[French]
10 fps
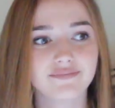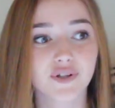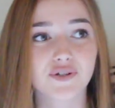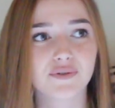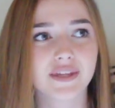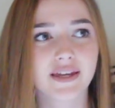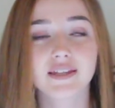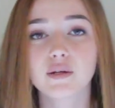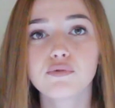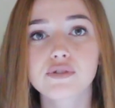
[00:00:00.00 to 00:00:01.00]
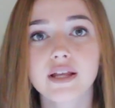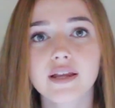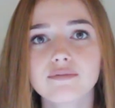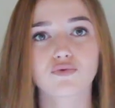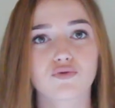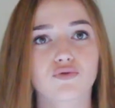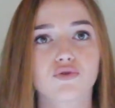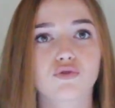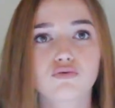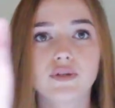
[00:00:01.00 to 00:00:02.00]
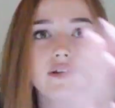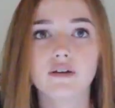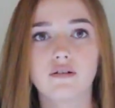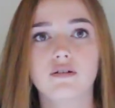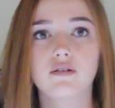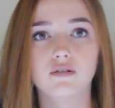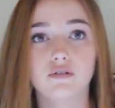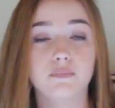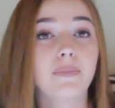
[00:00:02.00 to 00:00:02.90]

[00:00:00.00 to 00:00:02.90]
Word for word: je n'ai rien à muscler, je, suis euh,